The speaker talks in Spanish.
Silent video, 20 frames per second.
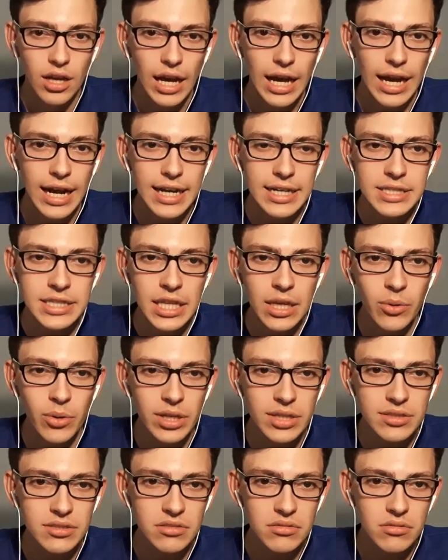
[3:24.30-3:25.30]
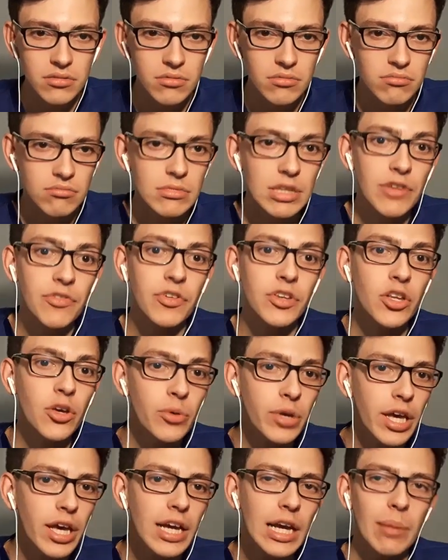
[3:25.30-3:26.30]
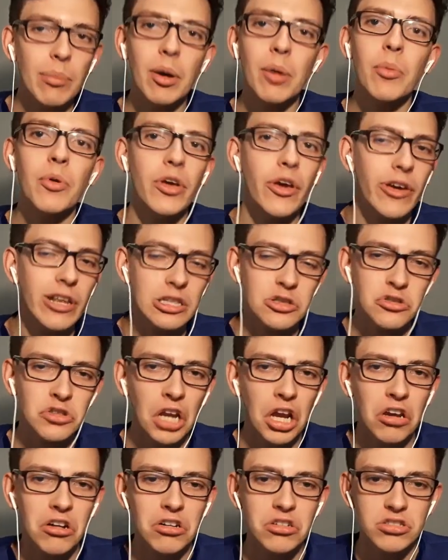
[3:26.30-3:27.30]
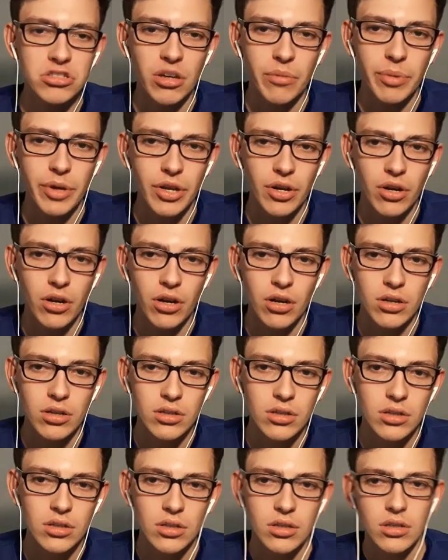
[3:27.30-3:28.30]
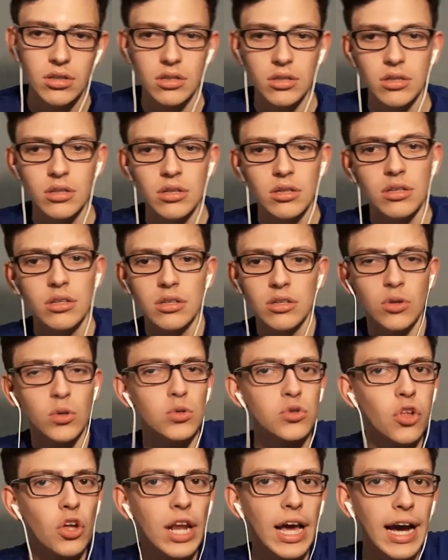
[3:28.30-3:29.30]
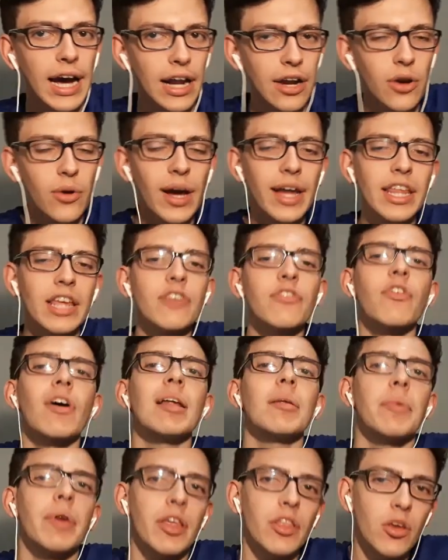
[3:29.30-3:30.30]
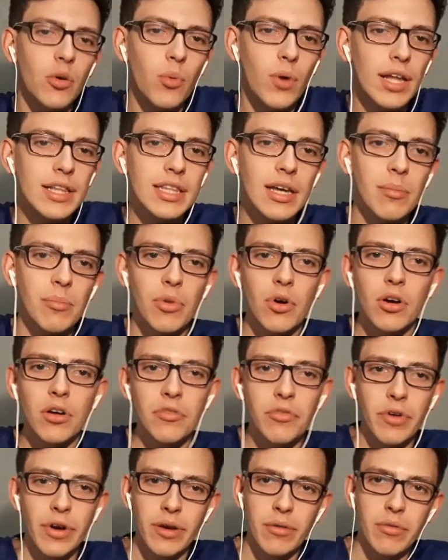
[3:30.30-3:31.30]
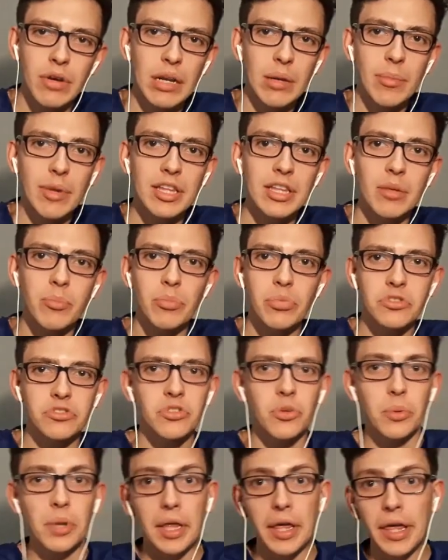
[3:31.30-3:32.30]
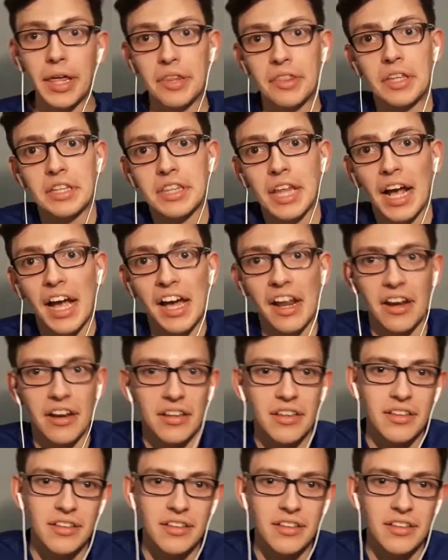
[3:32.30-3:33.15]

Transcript: Acá Tibis definió bien, capaz podía haber hecho otra cosa, pero justo le agarró a alguien que fue al medio, igual tampoco fue un remate imposible de atajar.